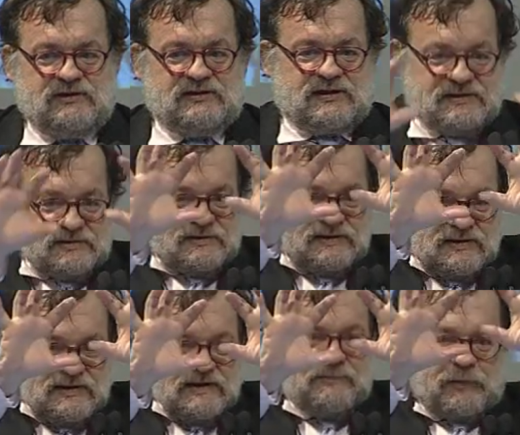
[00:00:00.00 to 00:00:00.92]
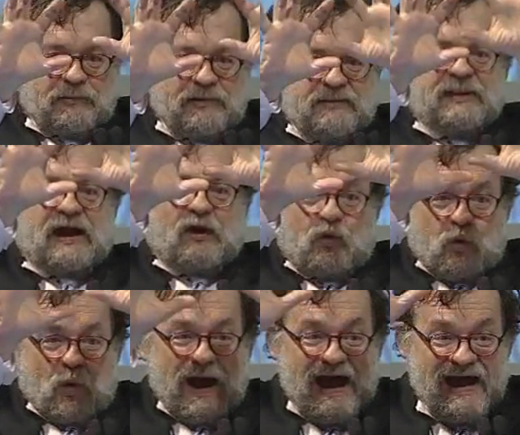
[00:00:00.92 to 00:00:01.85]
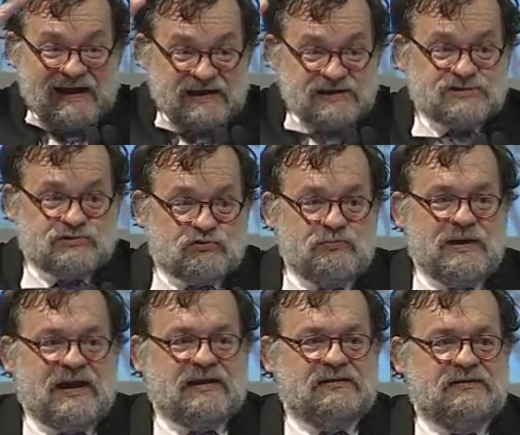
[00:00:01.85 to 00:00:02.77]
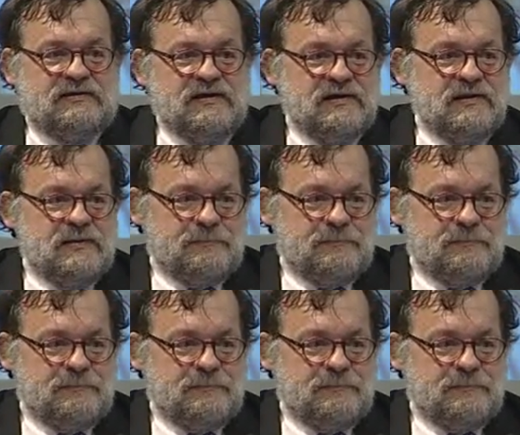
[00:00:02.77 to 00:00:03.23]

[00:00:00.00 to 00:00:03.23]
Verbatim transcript: Quindi il problema era quali strumenti